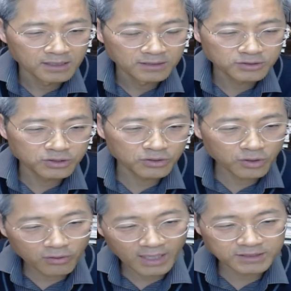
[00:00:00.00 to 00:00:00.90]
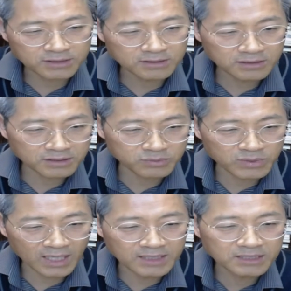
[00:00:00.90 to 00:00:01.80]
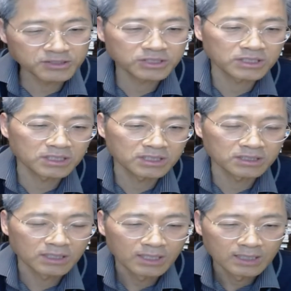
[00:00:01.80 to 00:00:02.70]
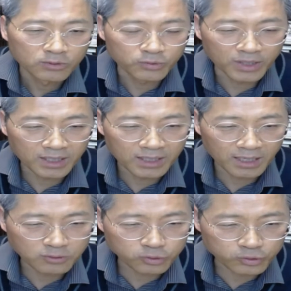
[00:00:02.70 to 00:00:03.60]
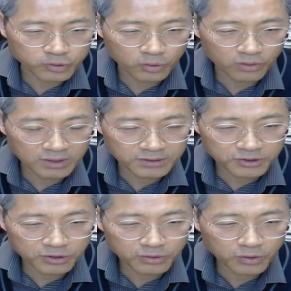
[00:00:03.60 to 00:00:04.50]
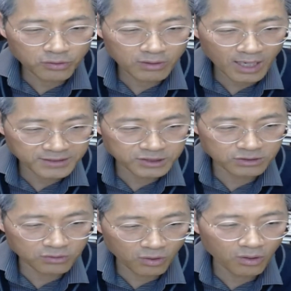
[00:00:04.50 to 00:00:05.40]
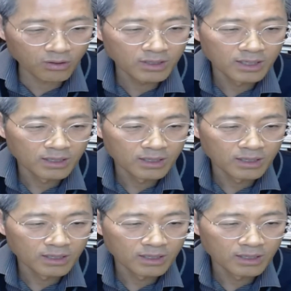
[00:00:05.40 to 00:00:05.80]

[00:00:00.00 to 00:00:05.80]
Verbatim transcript: 적용하시는 것입니다. 이것이 우리에게 구속을 적용하시고